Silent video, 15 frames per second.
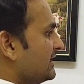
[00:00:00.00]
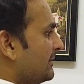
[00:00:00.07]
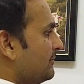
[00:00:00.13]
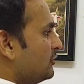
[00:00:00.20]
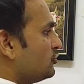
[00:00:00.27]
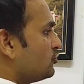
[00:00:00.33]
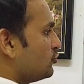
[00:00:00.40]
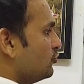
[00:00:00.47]

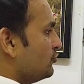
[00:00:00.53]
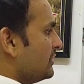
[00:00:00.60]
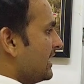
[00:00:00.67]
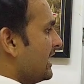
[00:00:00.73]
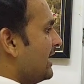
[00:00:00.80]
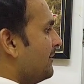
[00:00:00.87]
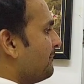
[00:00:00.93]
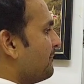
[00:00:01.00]
जब
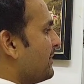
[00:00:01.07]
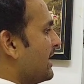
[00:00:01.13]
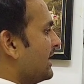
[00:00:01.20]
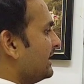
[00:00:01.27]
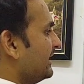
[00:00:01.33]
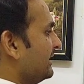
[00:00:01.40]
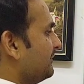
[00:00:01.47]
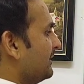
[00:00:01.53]
चूना
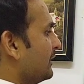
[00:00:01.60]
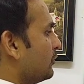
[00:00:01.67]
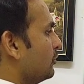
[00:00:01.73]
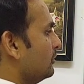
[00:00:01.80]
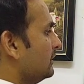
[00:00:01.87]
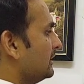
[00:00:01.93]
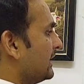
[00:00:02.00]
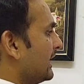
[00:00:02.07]
पानी में
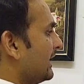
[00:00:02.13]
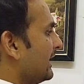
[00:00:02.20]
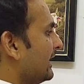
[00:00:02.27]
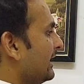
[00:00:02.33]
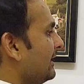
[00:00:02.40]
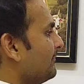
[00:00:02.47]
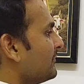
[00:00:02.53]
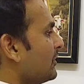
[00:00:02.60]
घुलता
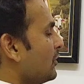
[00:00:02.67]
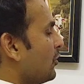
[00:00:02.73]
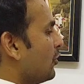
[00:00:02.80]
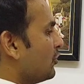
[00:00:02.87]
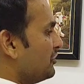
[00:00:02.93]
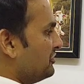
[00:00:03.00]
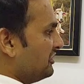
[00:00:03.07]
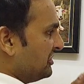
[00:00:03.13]
है
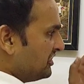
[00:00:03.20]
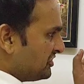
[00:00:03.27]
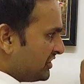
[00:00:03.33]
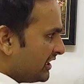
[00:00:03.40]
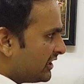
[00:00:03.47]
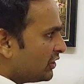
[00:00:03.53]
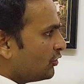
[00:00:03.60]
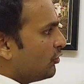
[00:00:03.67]
और
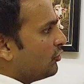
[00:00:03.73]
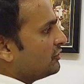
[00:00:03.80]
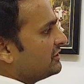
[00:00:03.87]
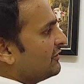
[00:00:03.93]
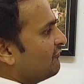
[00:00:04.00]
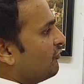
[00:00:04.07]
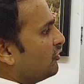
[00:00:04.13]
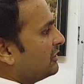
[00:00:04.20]
नीचे की ओर
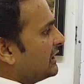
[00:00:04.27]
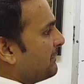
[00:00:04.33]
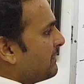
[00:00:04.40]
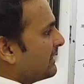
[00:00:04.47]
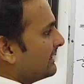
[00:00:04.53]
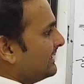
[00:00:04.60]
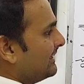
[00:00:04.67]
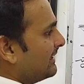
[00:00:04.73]
जब वो
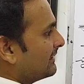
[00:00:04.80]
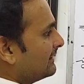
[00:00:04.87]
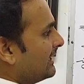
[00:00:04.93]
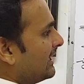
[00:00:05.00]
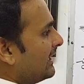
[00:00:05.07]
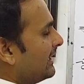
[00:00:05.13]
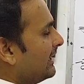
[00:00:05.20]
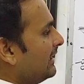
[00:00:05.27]
टपकने लगता
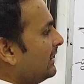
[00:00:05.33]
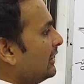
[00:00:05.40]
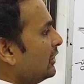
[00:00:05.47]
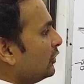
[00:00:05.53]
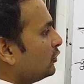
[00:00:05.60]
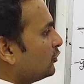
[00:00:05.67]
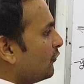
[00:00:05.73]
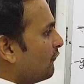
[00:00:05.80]
है
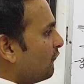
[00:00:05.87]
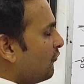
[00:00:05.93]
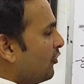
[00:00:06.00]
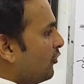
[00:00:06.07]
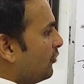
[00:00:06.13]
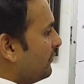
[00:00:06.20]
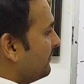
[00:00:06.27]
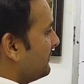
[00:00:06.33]
तो
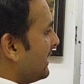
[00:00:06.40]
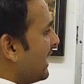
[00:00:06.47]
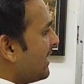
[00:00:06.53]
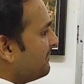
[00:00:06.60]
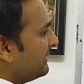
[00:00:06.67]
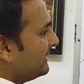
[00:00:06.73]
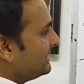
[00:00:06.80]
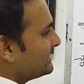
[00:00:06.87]
वो
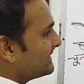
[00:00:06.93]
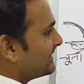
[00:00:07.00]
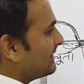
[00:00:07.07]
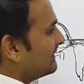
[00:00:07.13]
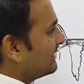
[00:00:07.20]
अब इस